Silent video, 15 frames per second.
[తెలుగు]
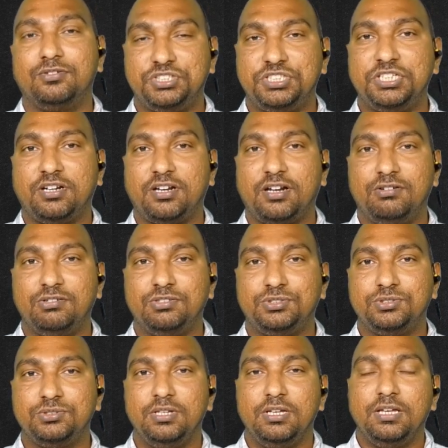క్వశ్చన్
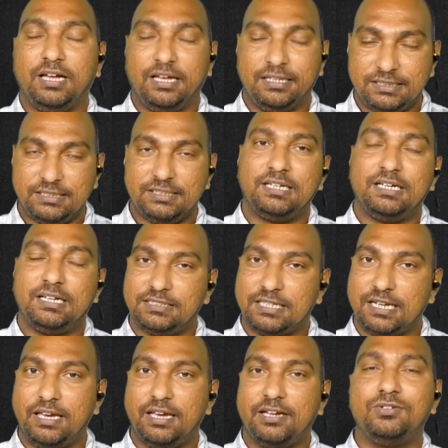రావచ్చు ఖచ్చితంగా
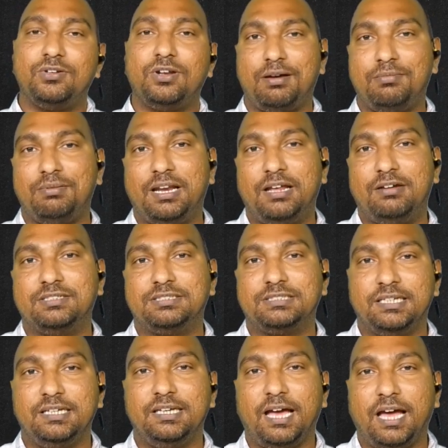చాలా ఎక్కువ లాభాలే
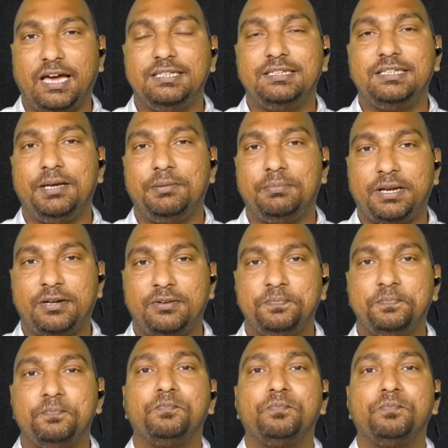వస్తాయి అయితే మనం